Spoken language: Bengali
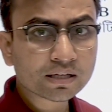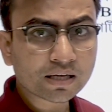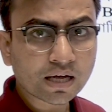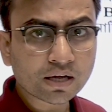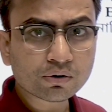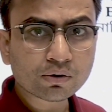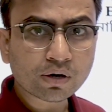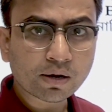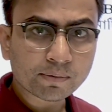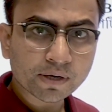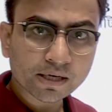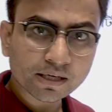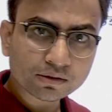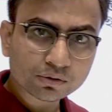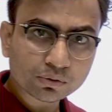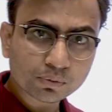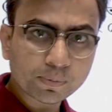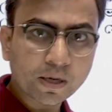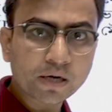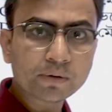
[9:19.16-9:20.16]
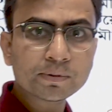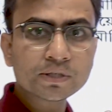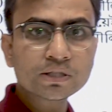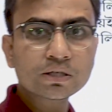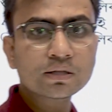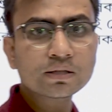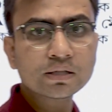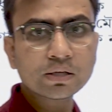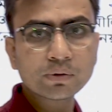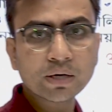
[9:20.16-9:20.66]
কারণ আমাকে তো
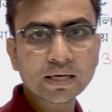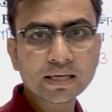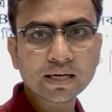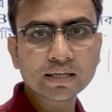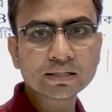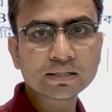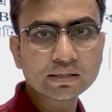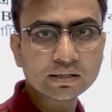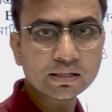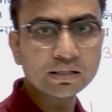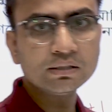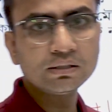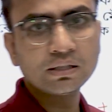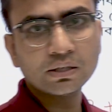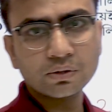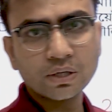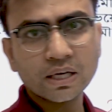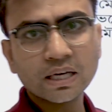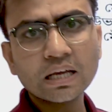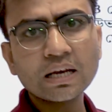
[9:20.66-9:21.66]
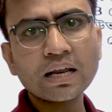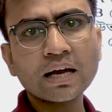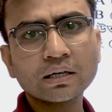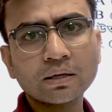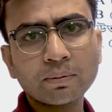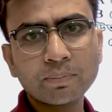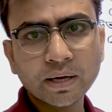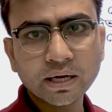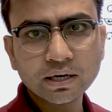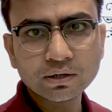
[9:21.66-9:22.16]
পারমিশন দেওয়াই আছে তিনটে হয়ে গেলে
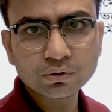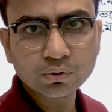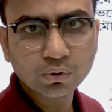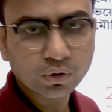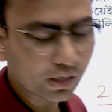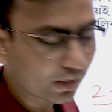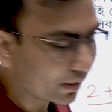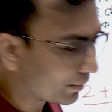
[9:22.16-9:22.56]
একটা প্যাকেট করে